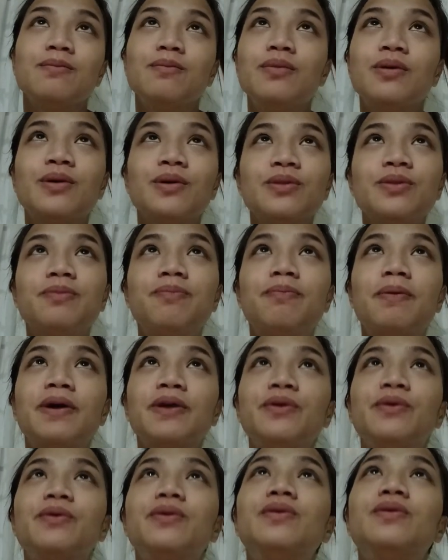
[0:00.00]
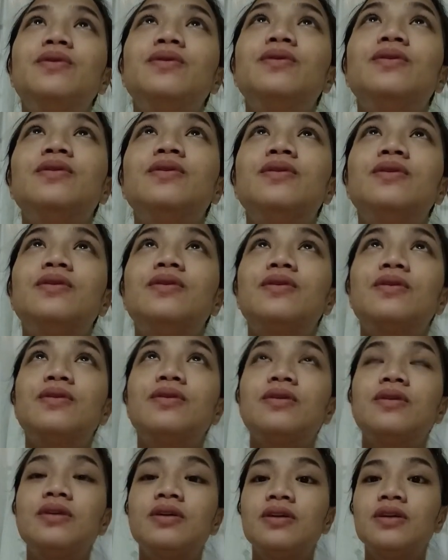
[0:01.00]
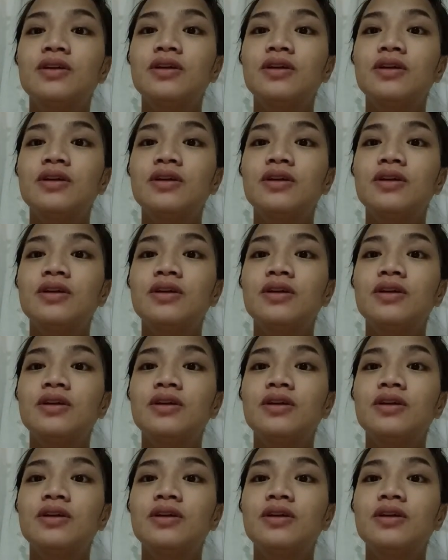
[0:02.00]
bukod pa yung